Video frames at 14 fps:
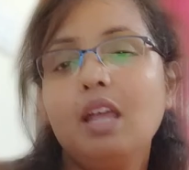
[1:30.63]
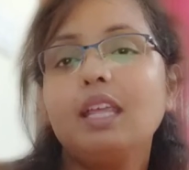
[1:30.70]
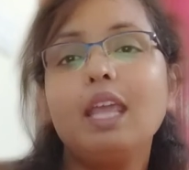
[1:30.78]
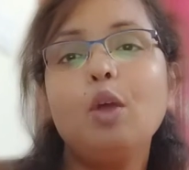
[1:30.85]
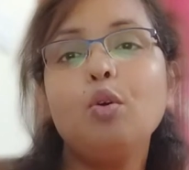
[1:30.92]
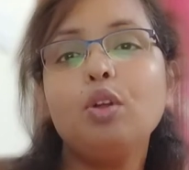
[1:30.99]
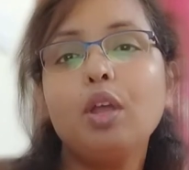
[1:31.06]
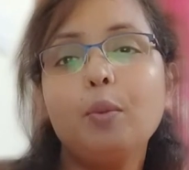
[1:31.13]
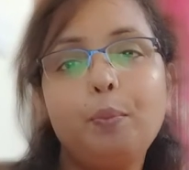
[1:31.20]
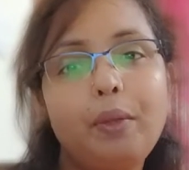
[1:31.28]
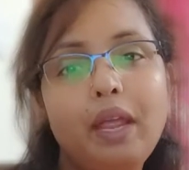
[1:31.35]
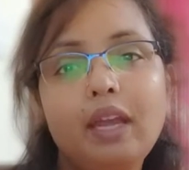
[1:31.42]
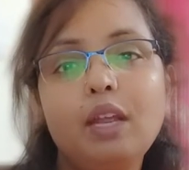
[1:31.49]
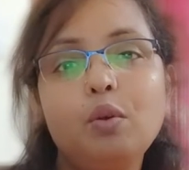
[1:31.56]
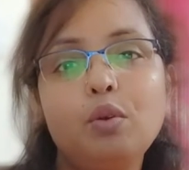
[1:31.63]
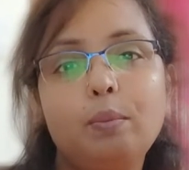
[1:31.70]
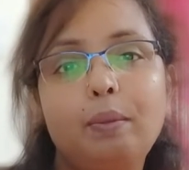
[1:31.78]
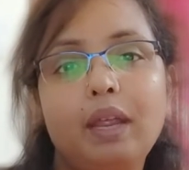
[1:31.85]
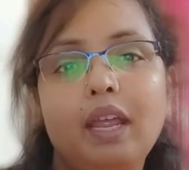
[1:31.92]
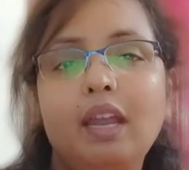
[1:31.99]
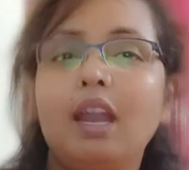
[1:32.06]
কেউ কেউ পেরে
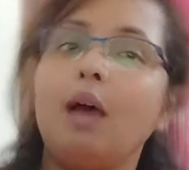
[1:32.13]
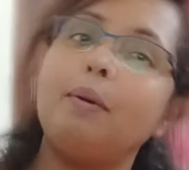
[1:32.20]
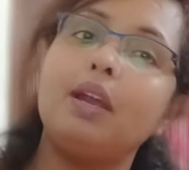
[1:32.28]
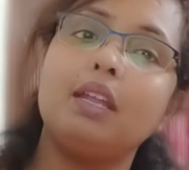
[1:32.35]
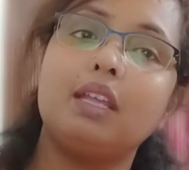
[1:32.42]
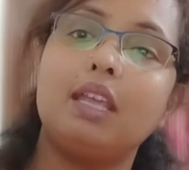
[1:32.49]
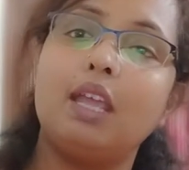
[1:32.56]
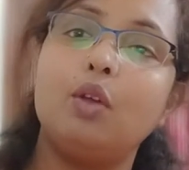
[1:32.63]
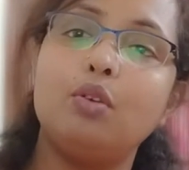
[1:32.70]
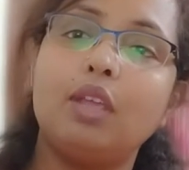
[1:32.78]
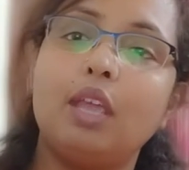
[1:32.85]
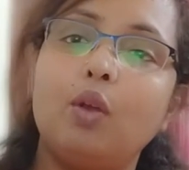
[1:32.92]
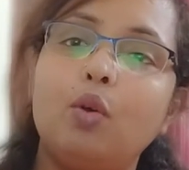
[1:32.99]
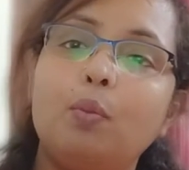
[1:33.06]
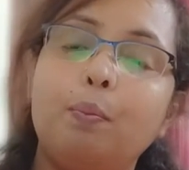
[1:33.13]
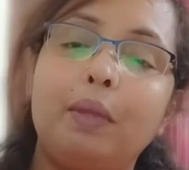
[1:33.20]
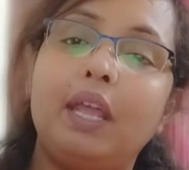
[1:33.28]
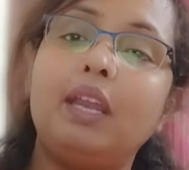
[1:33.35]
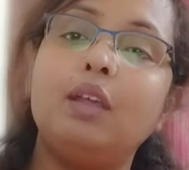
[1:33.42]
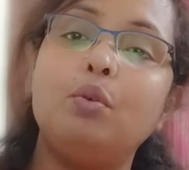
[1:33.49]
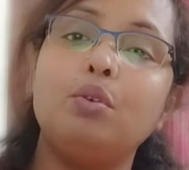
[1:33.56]
উঠবেন আবার কেউ কেউ
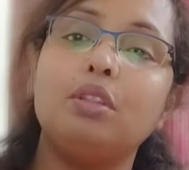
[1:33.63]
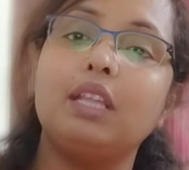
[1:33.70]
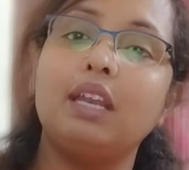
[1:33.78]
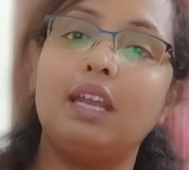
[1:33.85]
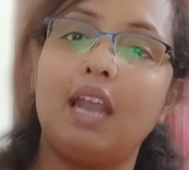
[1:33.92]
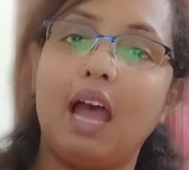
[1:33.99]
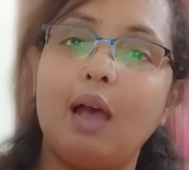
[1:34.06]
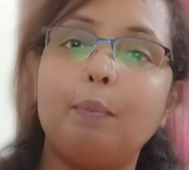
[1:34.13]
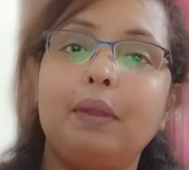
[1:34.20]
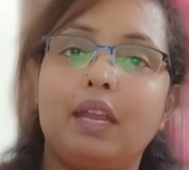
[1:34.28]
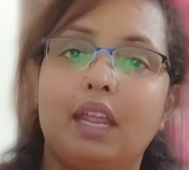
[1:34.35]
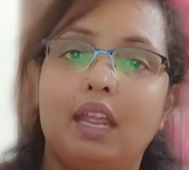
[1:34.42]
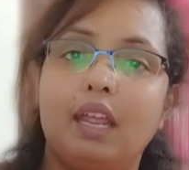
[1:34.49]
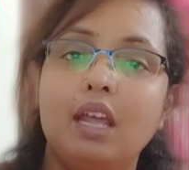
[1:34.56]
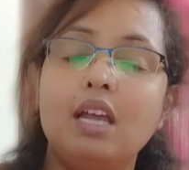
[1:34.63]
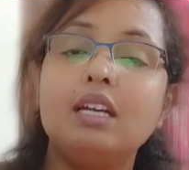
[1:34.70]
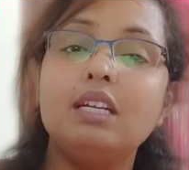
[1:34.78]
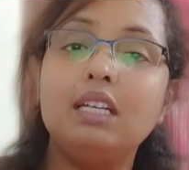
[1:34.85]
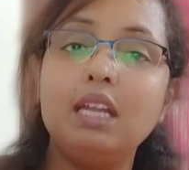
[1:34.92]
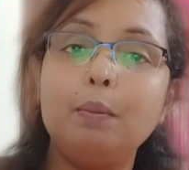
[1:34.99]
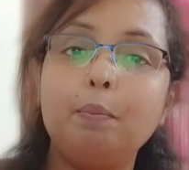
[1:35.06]
পেরে উঠতে না পেরে
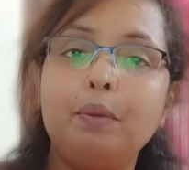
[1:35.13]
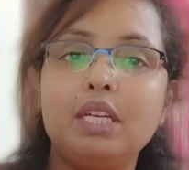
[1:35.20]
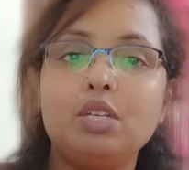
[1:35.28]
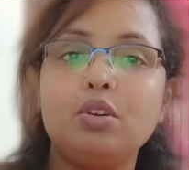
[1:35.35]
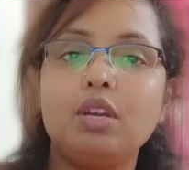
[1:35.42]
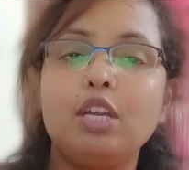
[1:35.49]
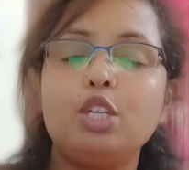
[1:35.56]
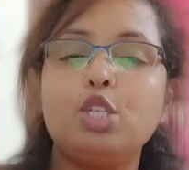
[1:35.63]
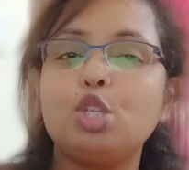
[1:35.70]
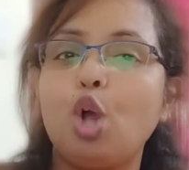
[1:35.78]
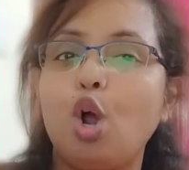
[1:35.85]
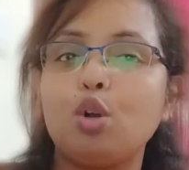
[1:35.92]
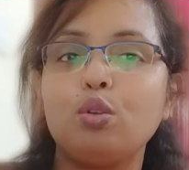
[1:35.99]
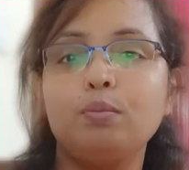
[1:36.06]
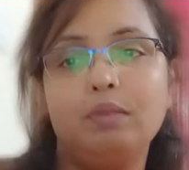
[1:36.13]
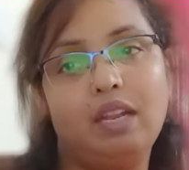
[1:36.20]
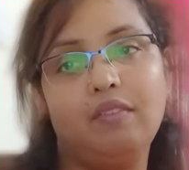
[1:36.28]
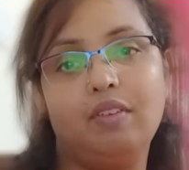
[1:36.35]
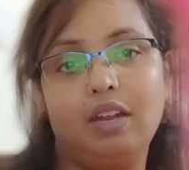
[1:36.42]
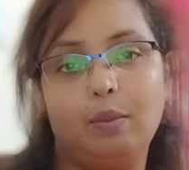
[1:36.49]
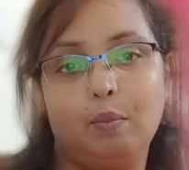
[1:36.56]
ডিপ্রেশনের চরম
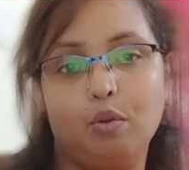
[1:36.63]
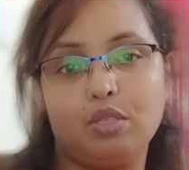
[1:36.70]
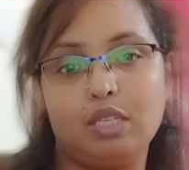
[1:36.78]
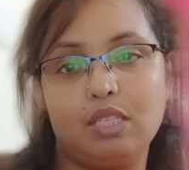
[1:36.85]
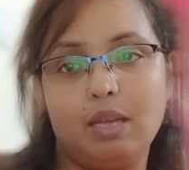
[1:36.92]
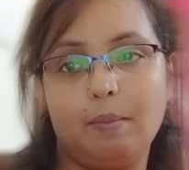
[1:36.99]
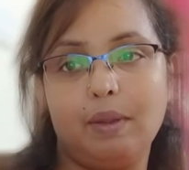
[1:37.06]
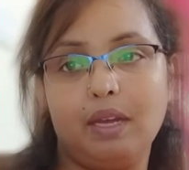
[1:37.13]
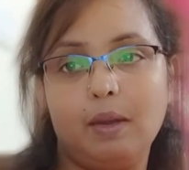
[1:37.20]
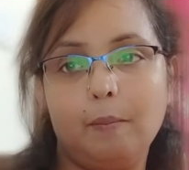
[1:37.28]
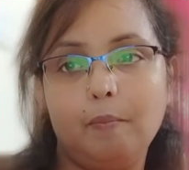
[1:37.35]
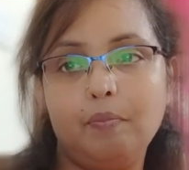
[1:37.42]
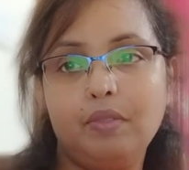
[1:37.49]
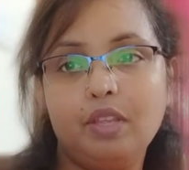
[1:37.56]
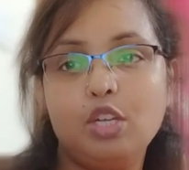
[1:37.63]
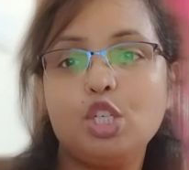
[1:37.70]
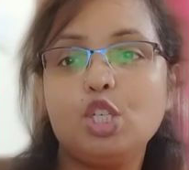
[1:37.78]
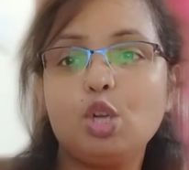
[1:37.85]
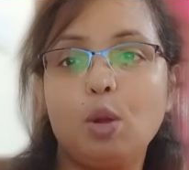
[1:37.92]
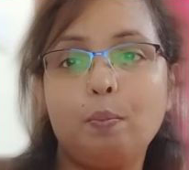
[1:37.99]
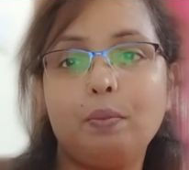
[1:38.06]
লেভেলে পৌঁছে যাবেন
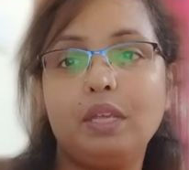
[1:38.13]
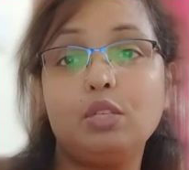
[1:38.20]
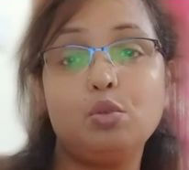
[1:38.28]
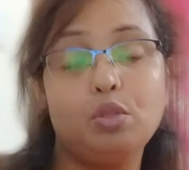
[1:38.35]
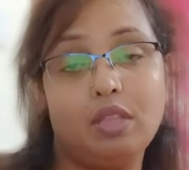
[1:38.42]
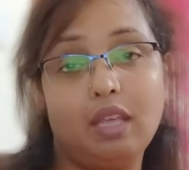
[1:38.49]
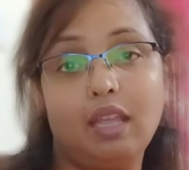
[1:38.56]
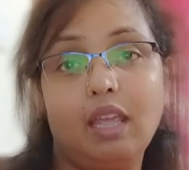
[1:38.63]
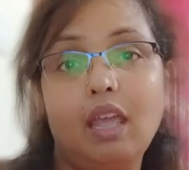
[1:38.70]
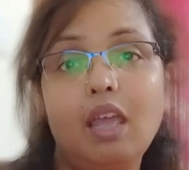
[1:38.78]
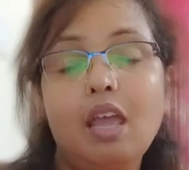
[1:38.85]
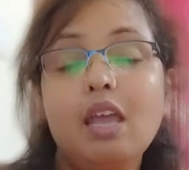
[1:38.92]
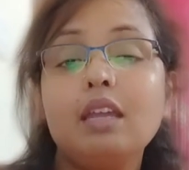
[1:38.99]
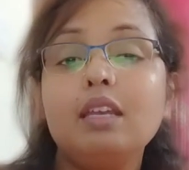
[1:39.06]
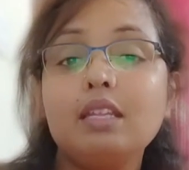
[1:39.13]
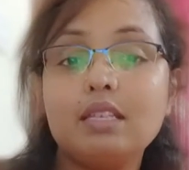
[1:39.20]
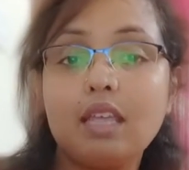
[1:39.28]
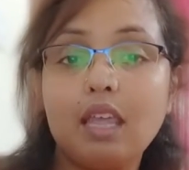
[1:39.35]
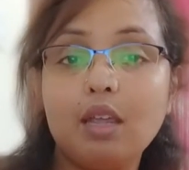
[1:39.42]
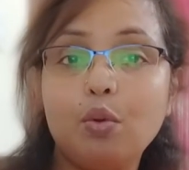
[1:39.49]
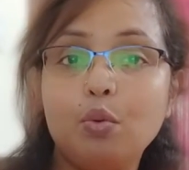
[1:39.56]
সব কিছু থেকে
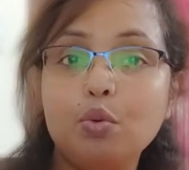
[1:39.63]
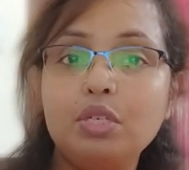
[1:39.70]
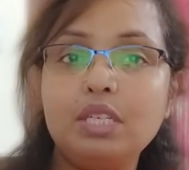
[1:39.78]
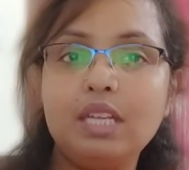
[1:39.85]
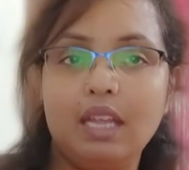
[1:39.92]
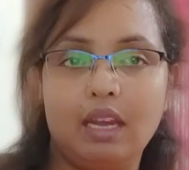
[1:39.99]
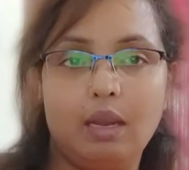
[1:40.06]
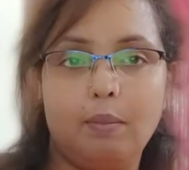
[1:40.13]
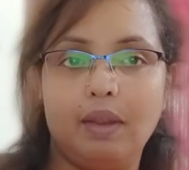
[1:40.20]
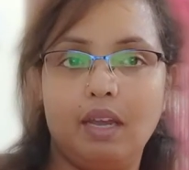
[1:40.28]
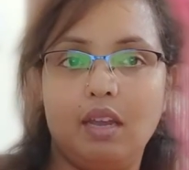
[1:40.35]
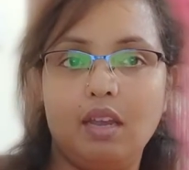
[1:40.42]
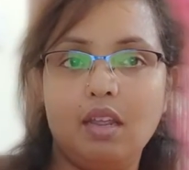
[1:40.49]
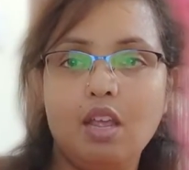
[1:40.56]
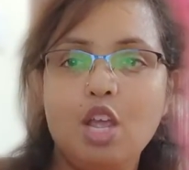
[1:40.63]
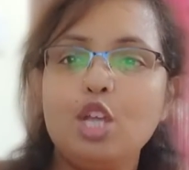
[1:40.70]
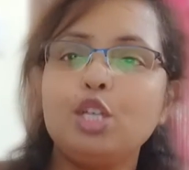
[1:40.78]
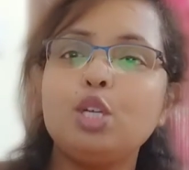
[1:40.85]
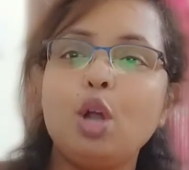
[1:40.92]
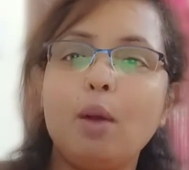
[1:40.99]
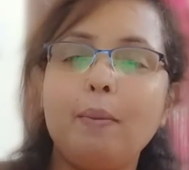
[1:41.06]
নিজেকে গুটিয়ে নেবেন
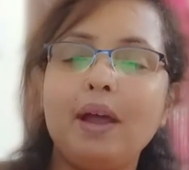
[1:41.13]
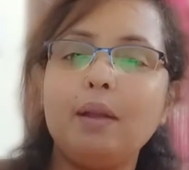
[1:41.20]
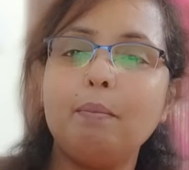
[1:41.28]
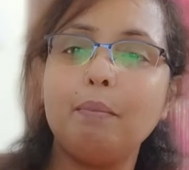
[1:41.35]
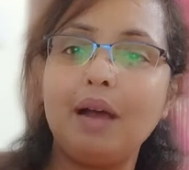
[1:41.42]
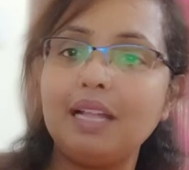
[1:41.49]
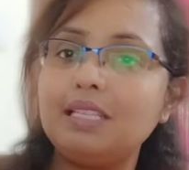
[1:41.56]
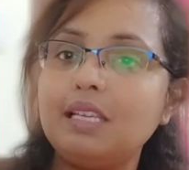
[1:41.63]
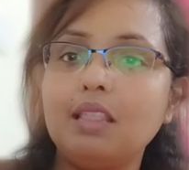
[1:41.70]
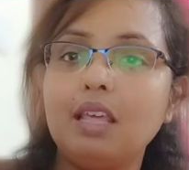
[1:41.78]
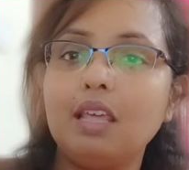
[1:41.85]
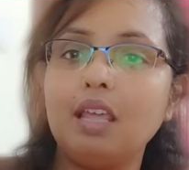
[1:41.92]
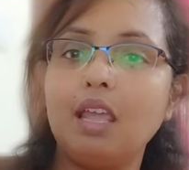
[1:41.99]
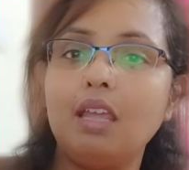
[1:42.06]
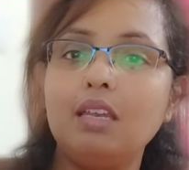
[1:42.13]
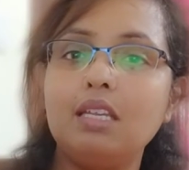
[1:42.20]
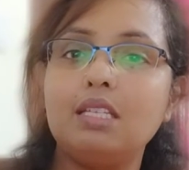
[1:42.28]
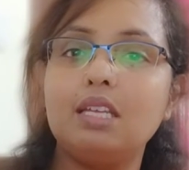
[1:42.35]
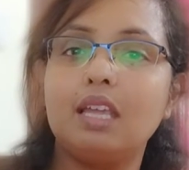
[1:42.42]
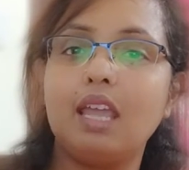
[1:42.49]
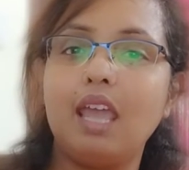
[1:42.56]
সবার মাঝে থেকেই
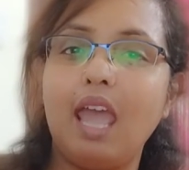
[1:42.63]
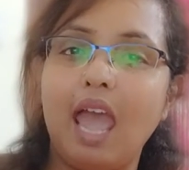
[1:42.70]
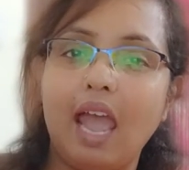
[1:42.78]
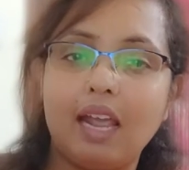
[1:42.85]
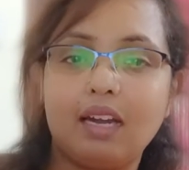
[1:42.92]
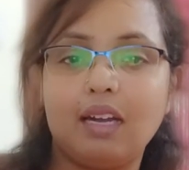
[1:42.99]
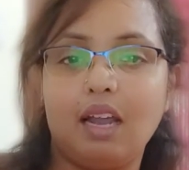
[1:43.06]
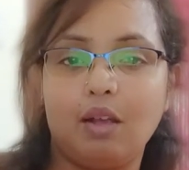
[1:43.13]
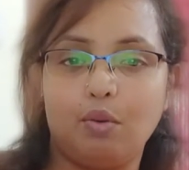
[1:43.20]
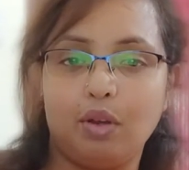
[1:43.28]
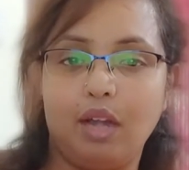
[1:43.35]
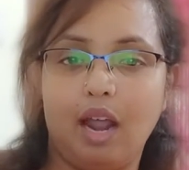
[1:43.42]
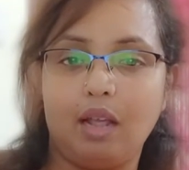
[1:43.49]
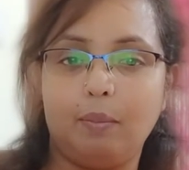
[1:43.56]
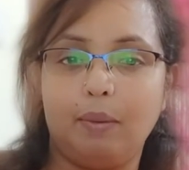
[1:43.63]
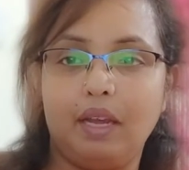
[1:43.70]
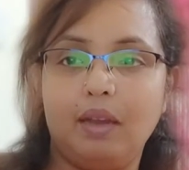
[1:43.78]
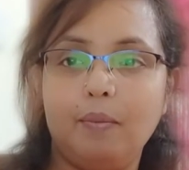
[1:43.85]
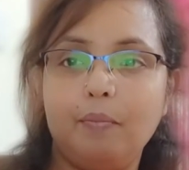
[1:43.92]
নিজেকে একলা করে রাখবেন